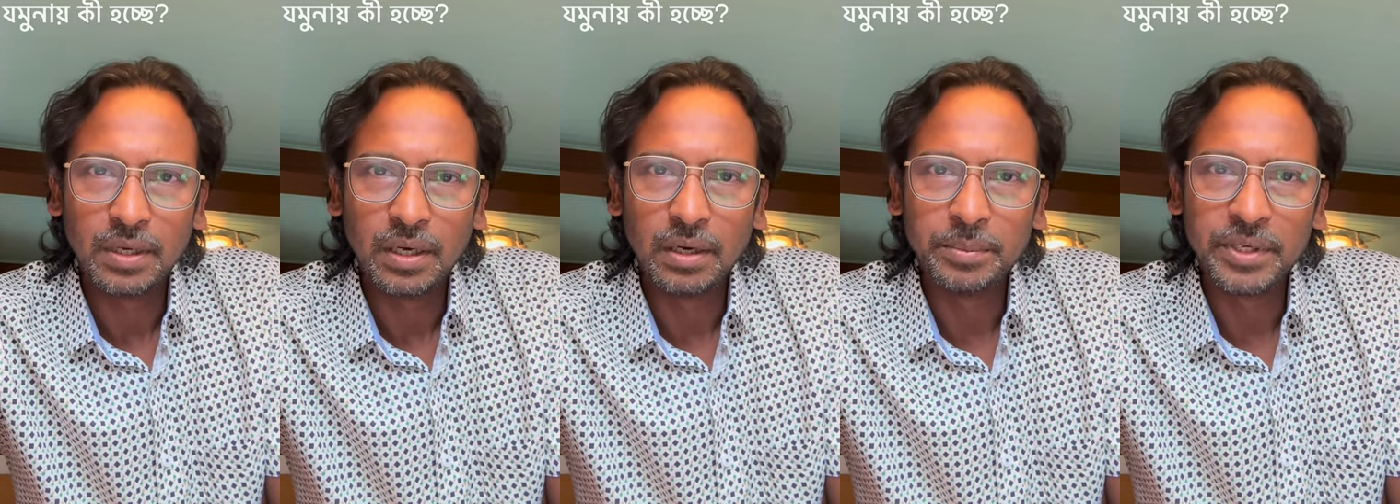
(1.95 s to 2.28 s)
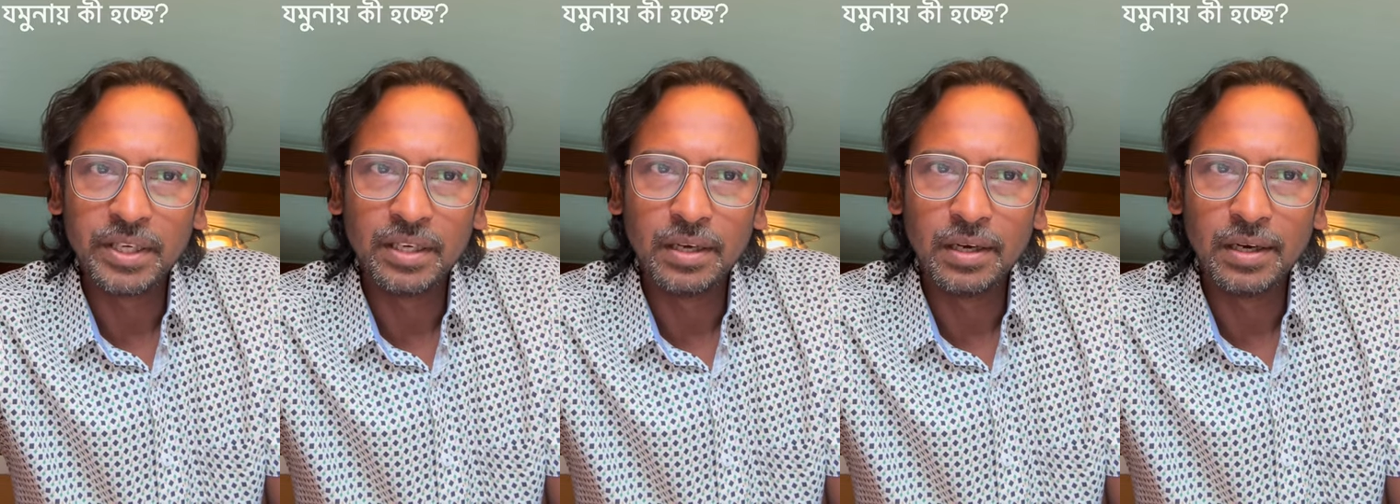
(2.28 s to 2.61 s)
আমি
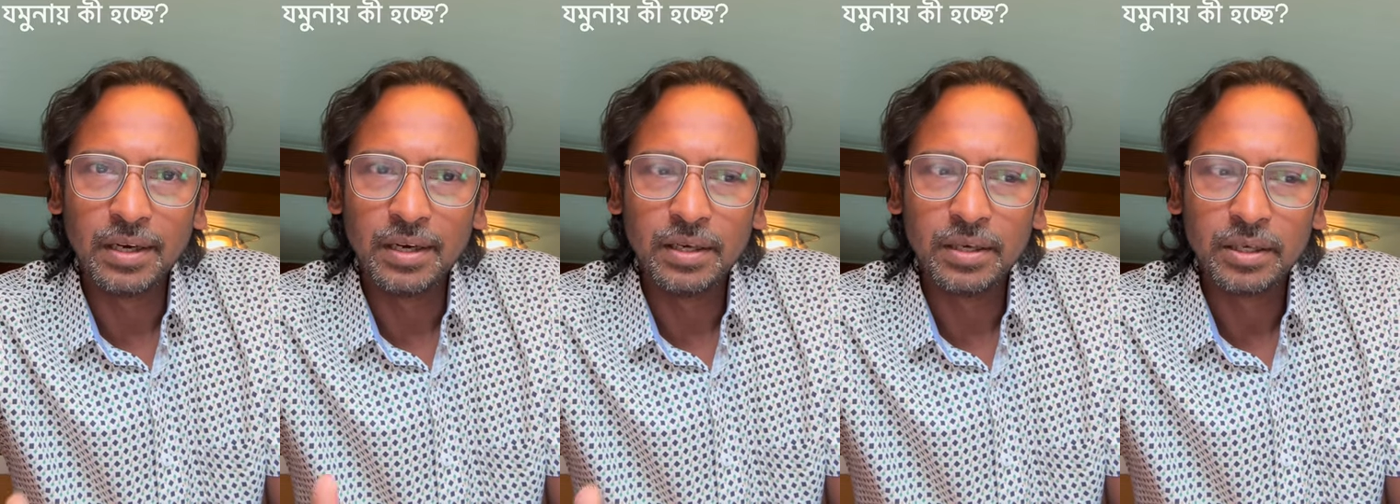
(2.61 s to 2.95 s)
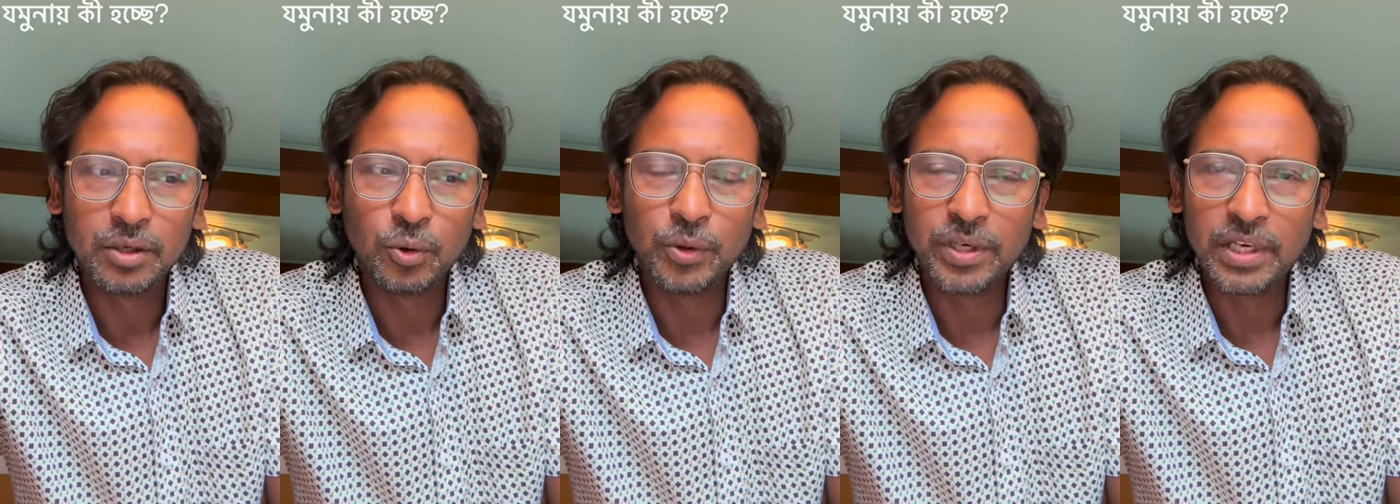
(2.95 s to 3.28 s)

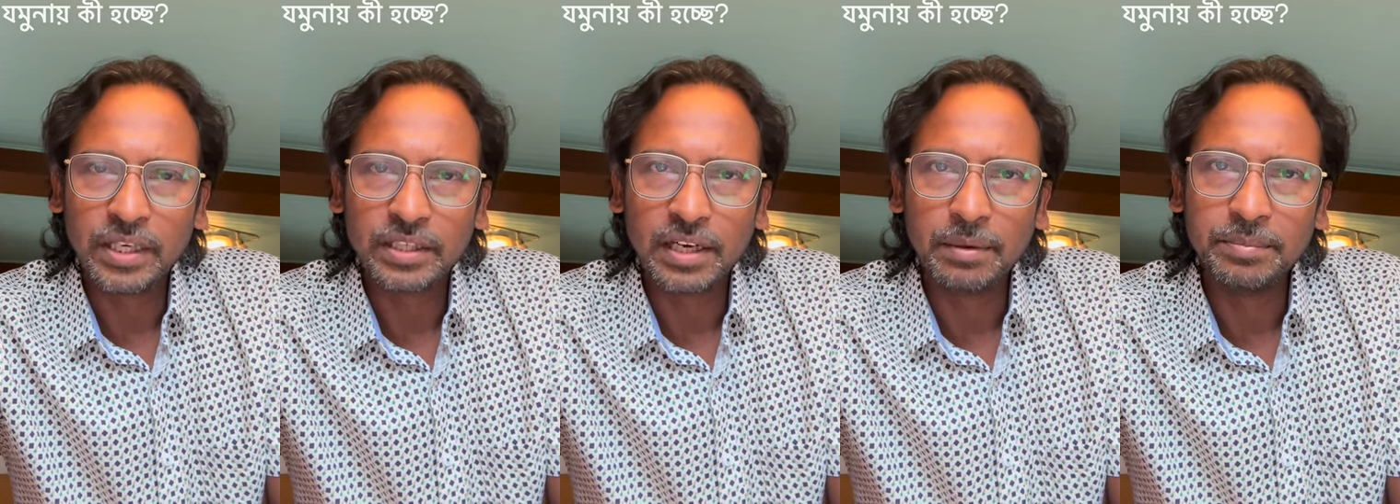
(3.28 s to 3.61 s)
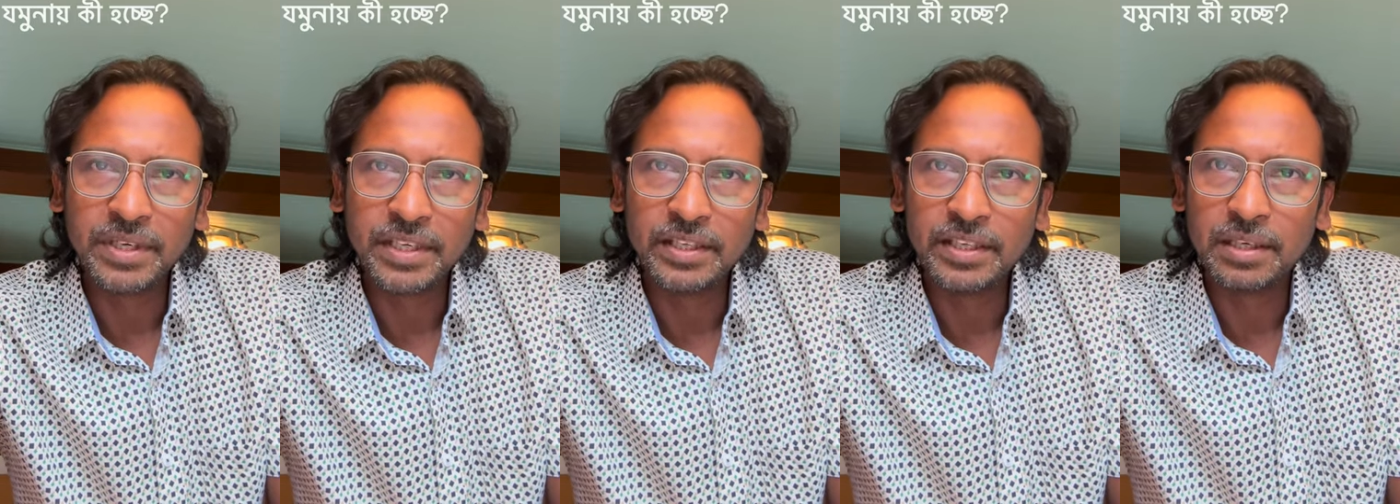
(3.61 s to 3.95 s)
কুইক একটা
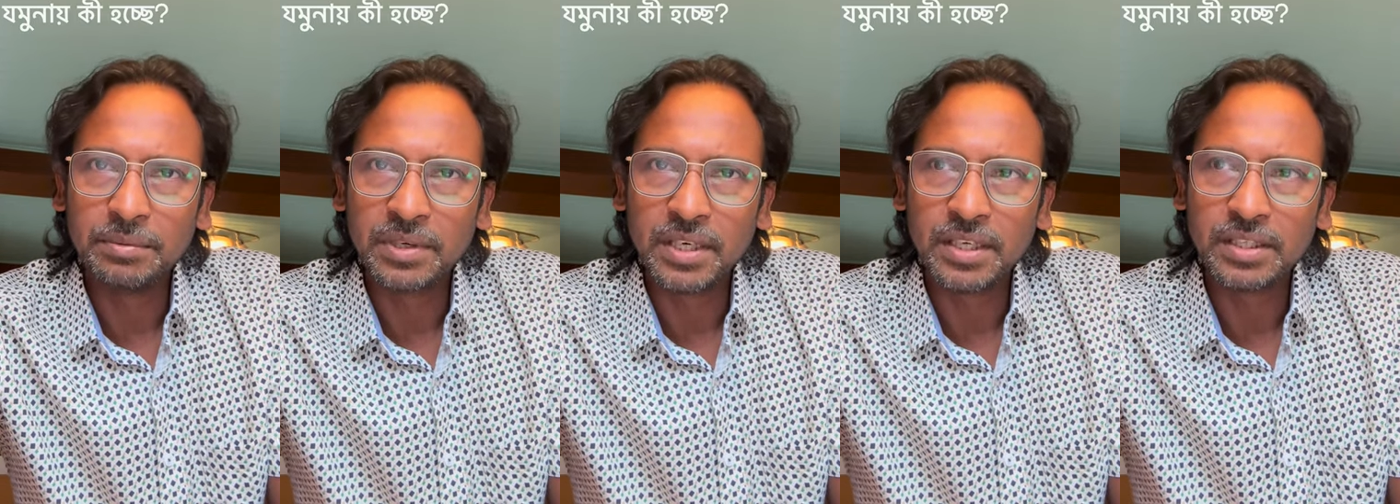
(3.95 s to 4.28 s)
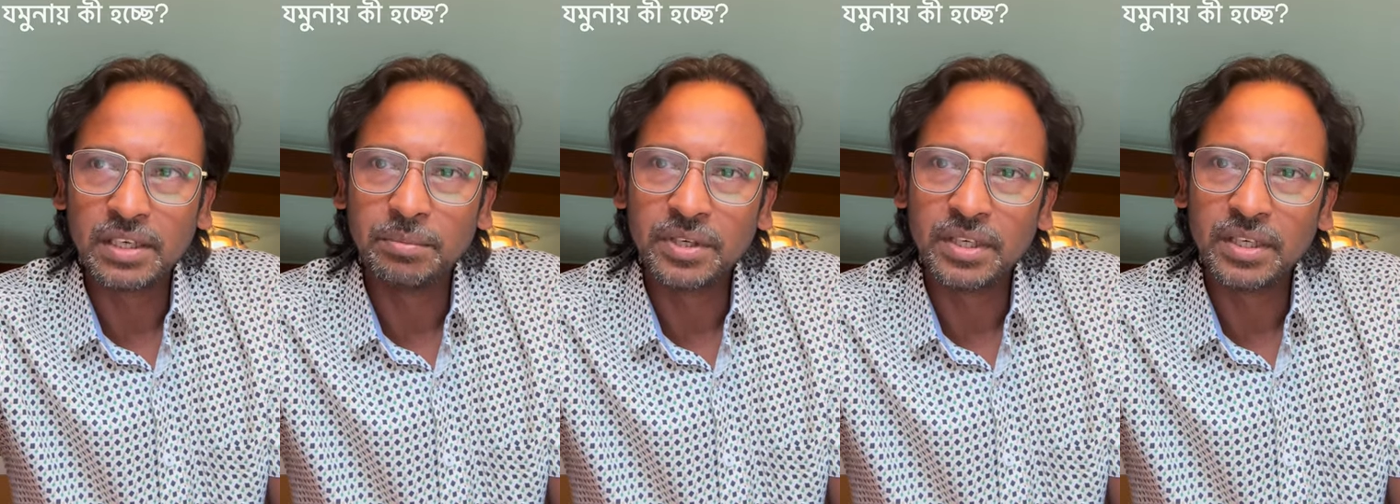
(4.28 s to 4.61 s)
আপডেট দিই আমার কাছে
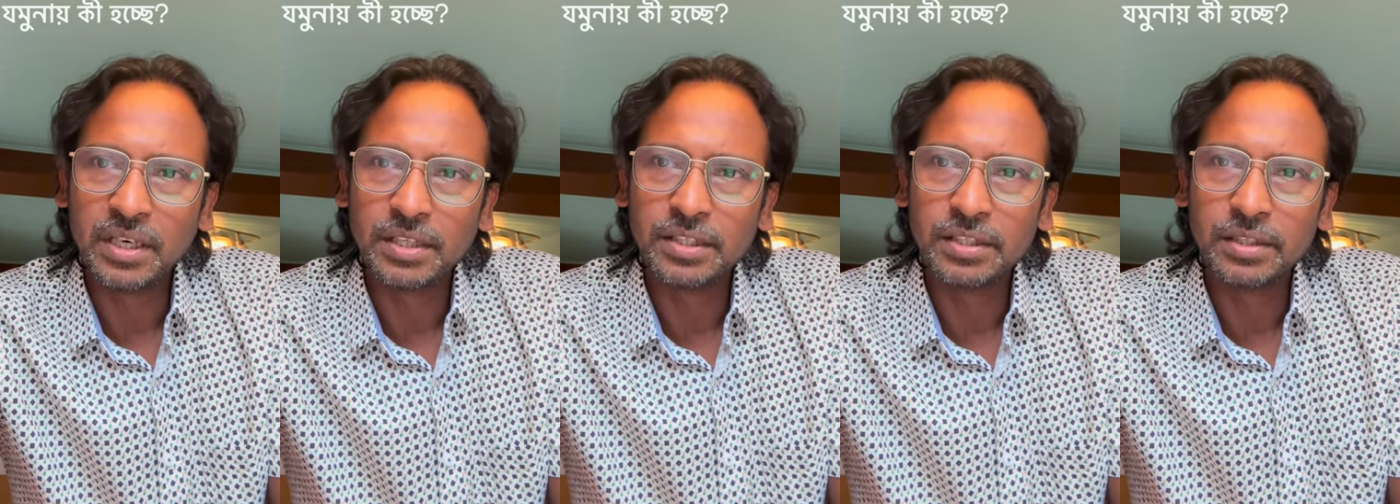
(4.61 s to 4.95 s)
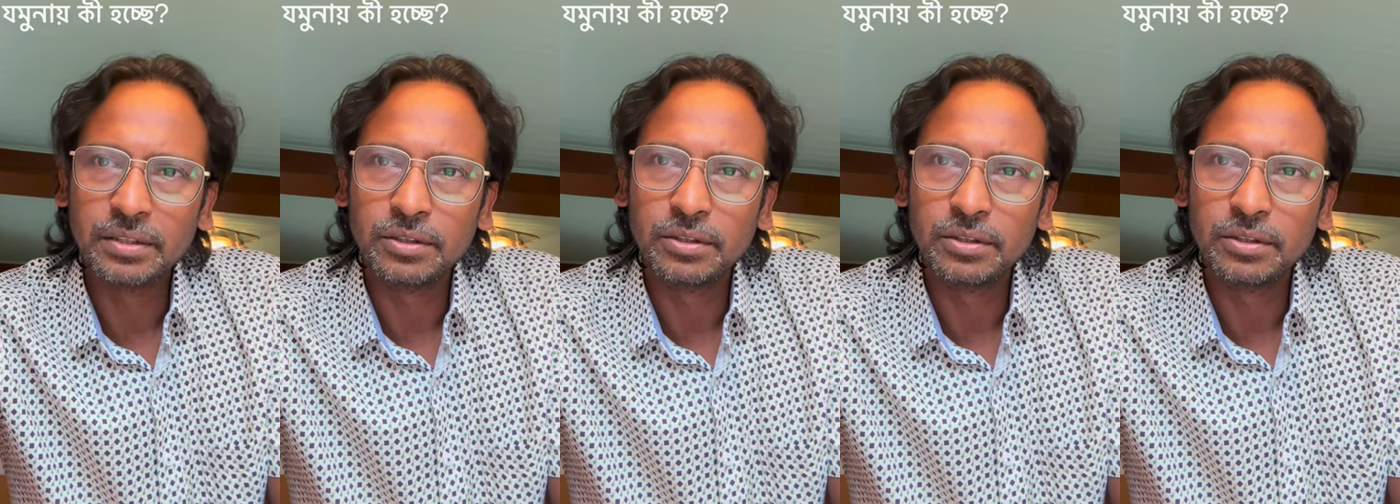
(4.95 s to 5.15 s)
আপডেটটা আসছে